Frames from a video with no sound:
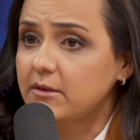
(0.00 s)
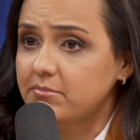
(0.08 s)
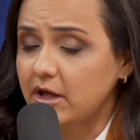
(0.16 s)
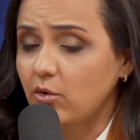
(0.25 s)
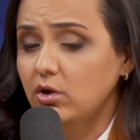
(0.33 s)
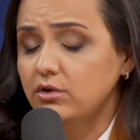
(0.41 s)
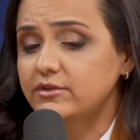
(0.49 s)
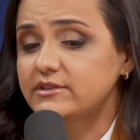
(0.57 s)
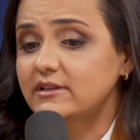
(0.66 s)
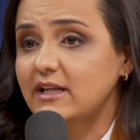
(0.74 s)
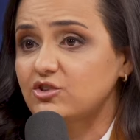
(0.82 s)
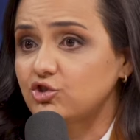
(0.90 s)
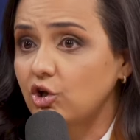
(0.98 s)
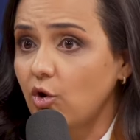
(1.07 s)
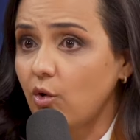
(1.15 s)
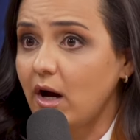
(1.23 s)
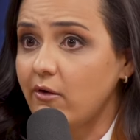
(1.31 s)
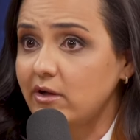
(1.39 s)
Porque quando você está só
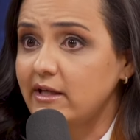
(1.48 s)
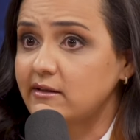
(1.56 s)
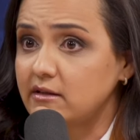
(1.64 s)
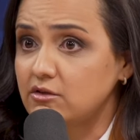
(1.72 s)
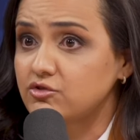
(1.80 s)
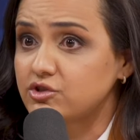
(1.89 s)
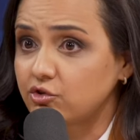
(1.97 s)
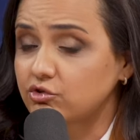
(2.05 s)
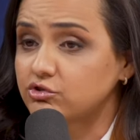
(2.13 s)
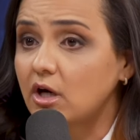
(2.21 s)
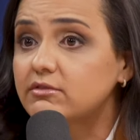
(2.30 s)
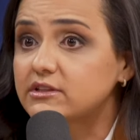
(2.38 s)
local ali atendendo no seu consultório,